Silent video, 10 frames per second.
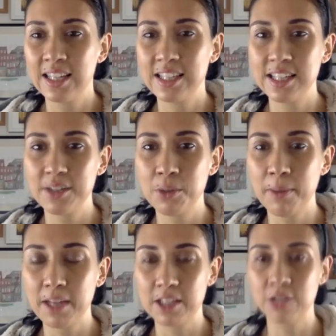J'ai été au
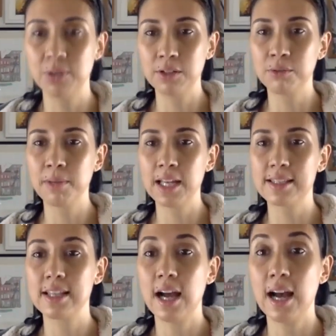marché de Noël de
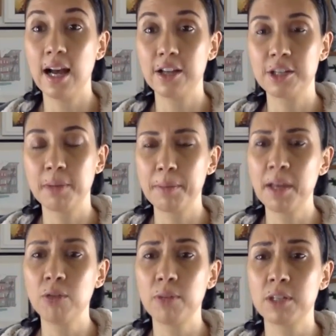Metz. Ah, j'aimerais bien
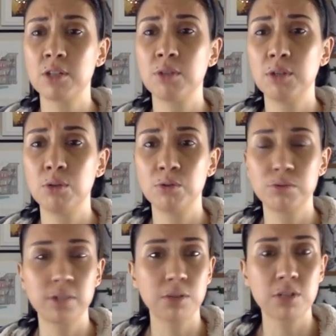aller au marché de Noël de Lyon.
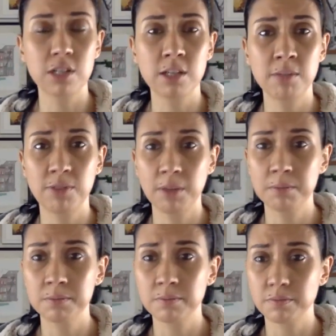Tu sais que je ne l'ai jamais fait.
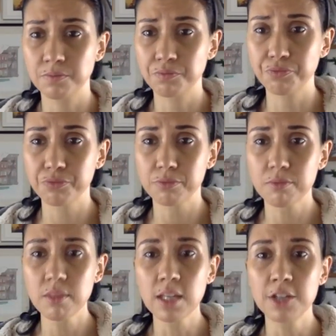
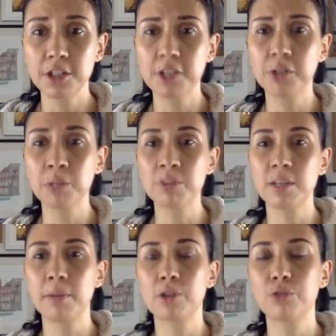J'ai décoré mon
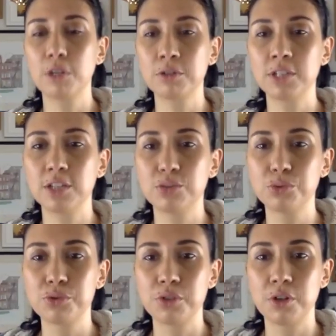sapin. Je vois qu'on a
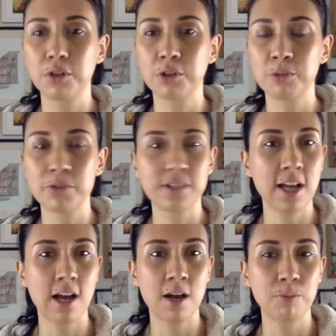tous euh, commencé
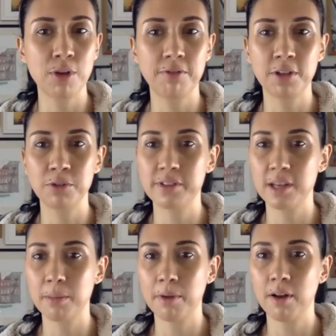à, un peu à faire notre
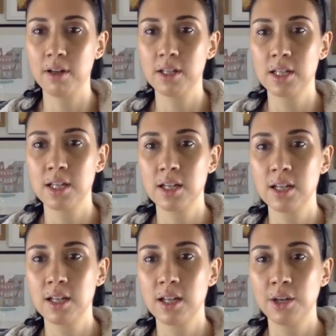sapin.
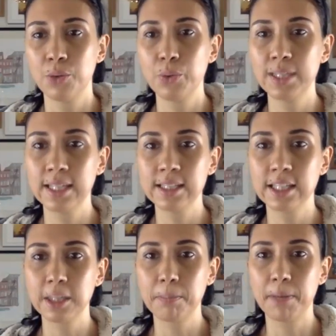Week-end
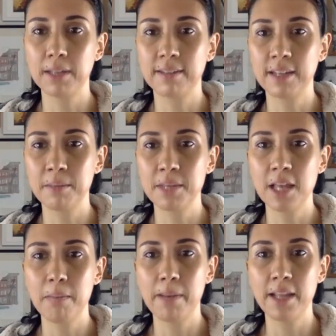grip, pâté,
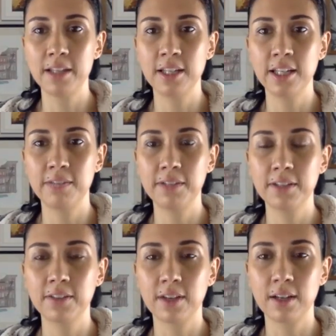miel, plaid et
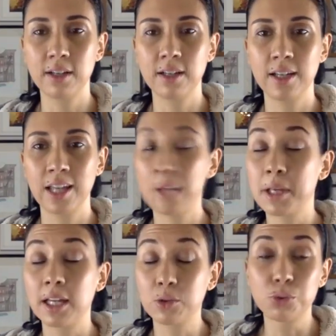Netflix. Eh
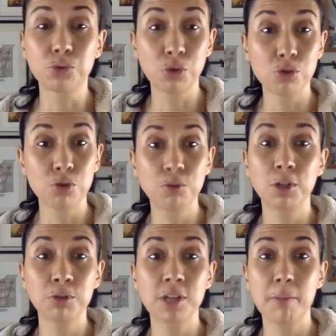bien, écoute, je vois
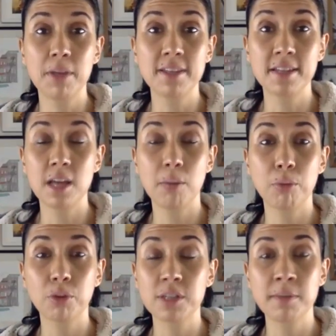qu'on a passé
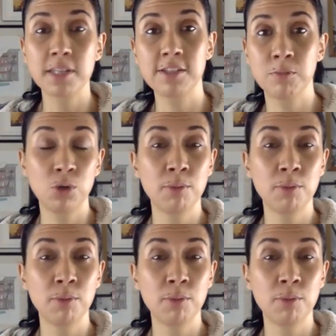approximativement